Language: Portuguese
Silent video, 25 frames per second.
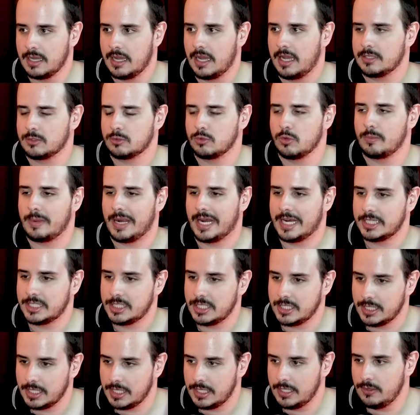Aston
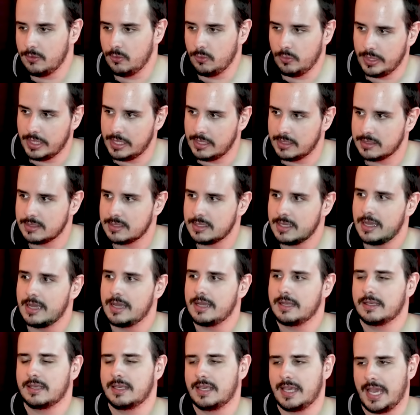Martin e Williams
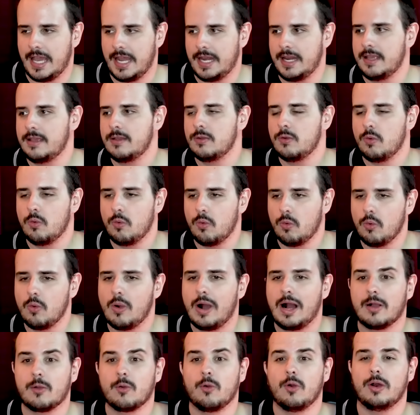querem o
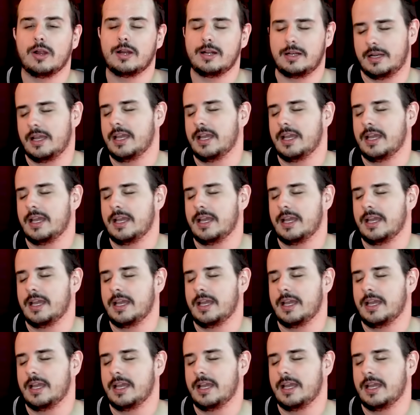agora,